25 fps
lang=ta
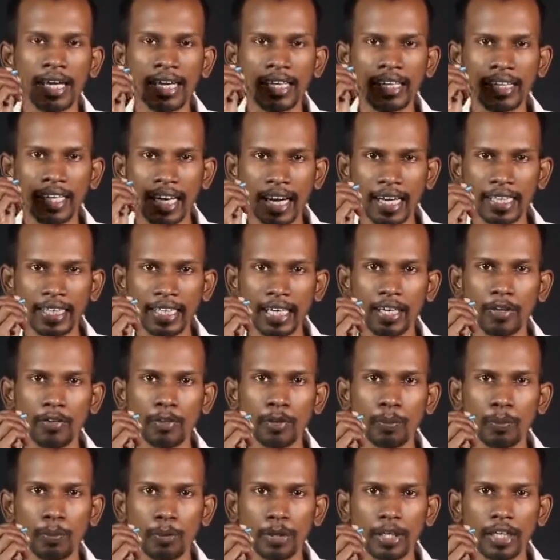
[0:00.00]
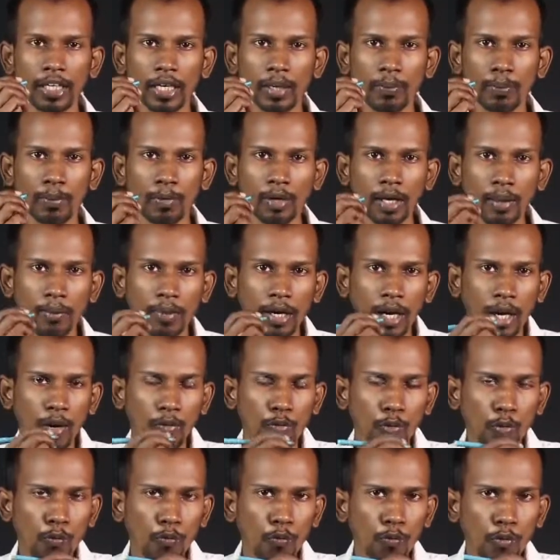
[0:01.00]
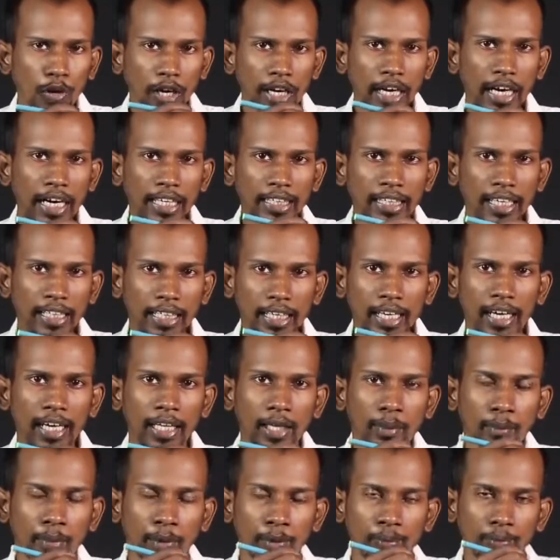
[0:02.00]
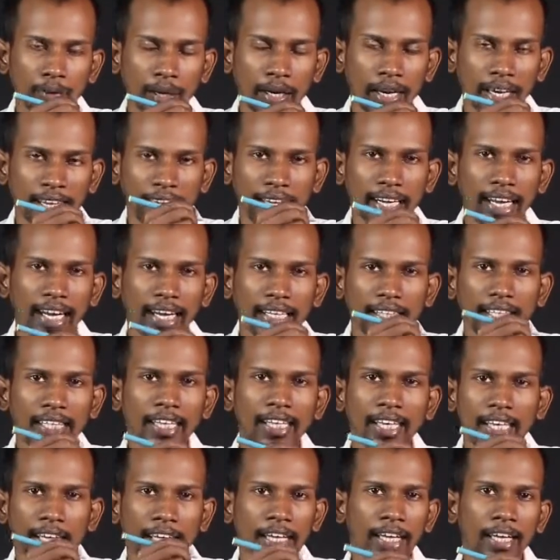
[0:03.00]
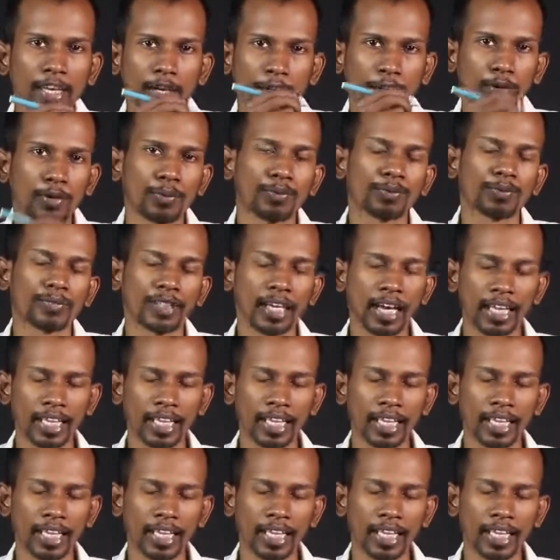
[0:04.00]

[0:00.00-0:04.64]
இந்த இடத்துல வந்து பிடிக்கிறப்போ நம்மளால் ஒவ்வொரு எழுத்தாக தான் எழுத முடியும் கையை நகர்த்திக்கிட்டே இருக்கணும்